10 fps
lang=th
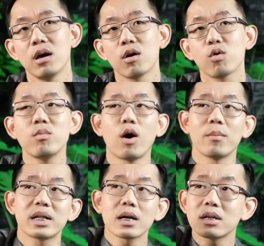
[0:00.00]
คุณหมอ
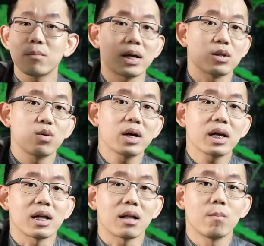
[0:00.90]
มีตั้ง11ธุร
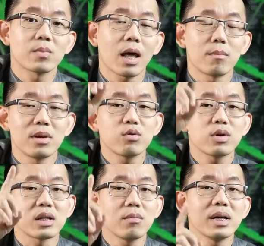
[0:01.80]
กิจแต่มีธุร
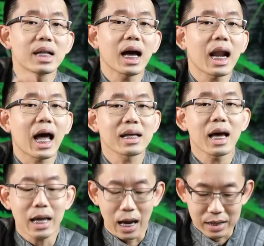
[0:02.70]
กิจที่มีหน้าร้าน
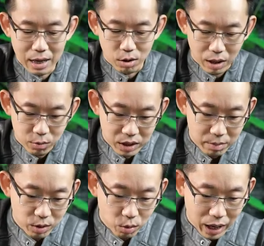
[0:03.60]
แค่อย่างเดียวนะครับวันนี้
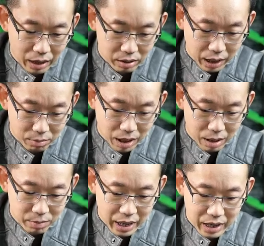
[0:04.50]
ไม่รู้อ่านมา
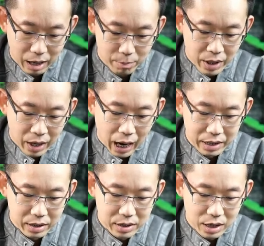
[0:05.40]
ไหมนะครับอ่า
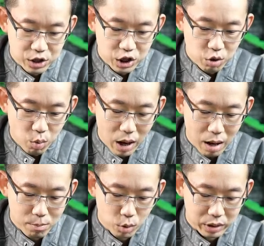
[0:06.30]
นจะใช้ชื่อว่า
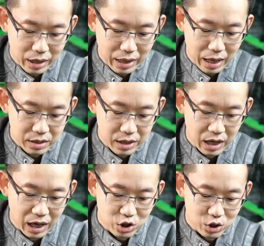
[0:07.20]
มนธนา
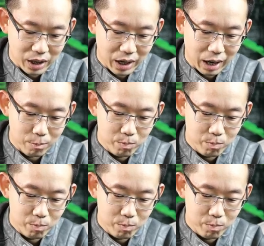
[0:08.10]
CH นะครับ